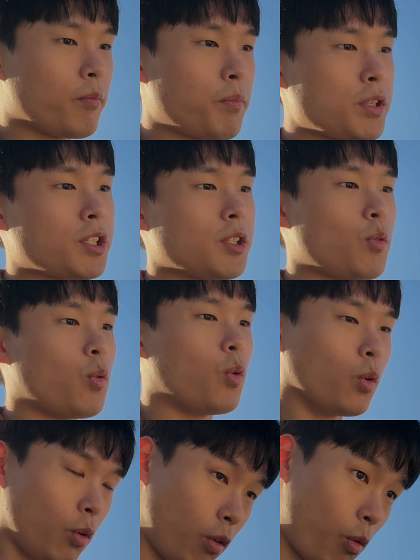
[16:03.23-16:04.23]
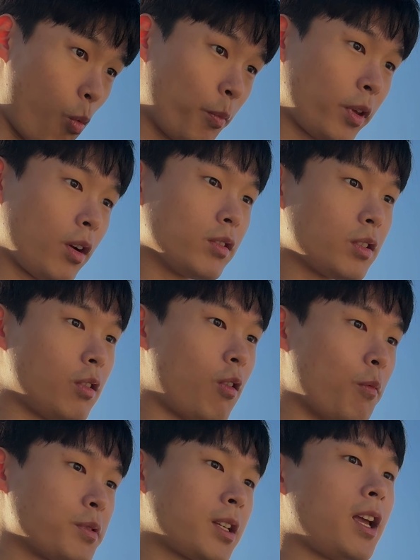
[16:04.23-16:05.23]
PC로 옮겨서
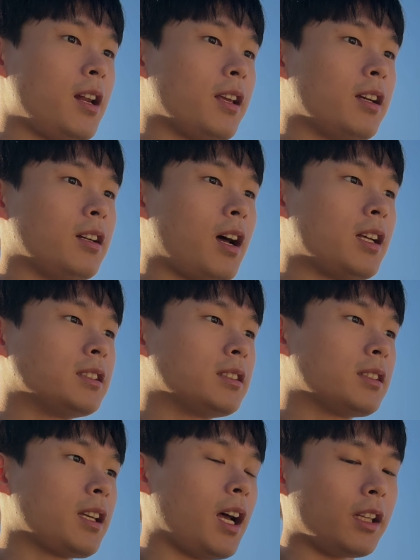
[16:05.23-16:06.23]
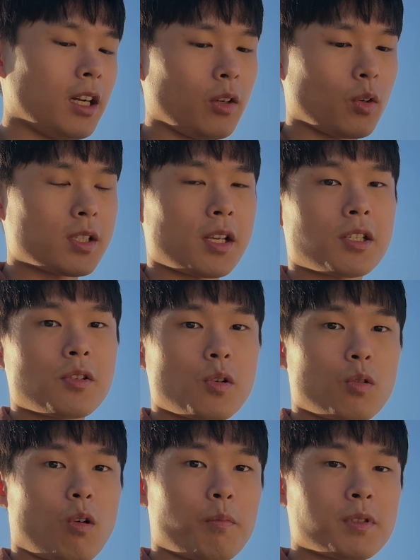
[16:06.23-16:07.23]
업스케일링을 하는 게 아니라 여기 자체적으로
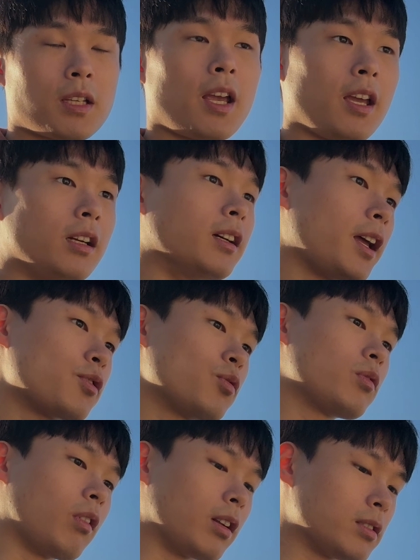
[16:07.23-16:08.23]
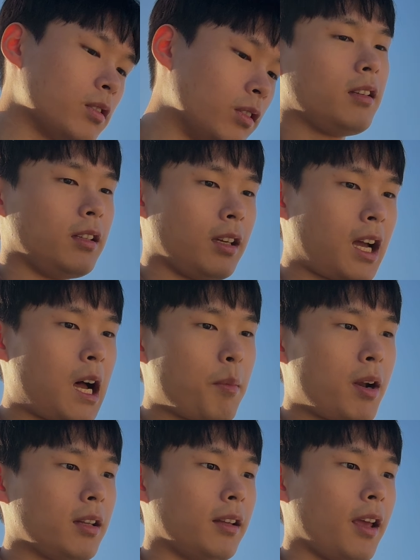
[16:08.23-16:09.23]
업스케일을 해주는 거라서 이 카메라
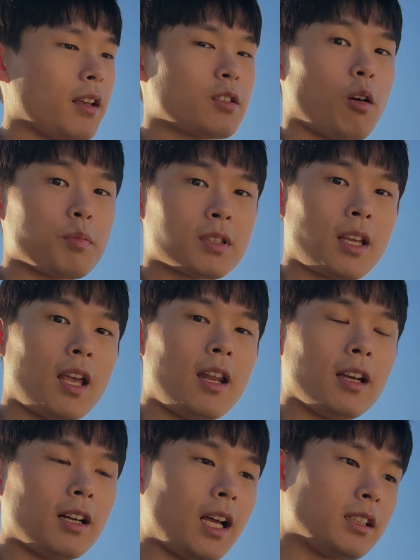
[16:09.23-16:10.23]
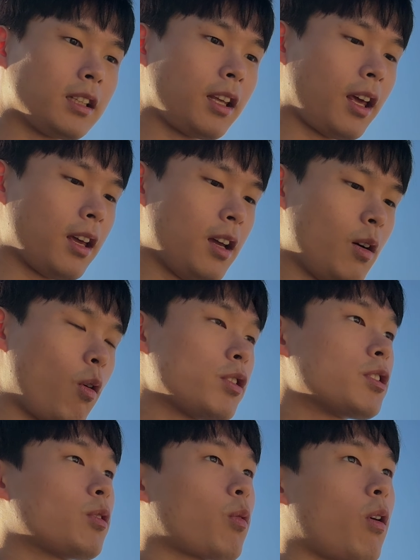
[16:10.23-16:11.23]
내에서 업스케일링을 하는 게 훨씬
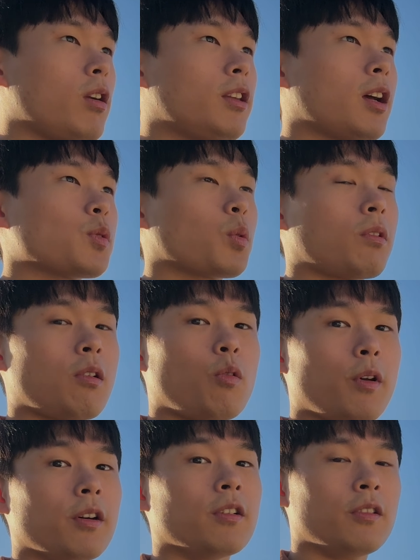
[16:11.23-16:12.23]
더 퀄리티가 좋다고 해요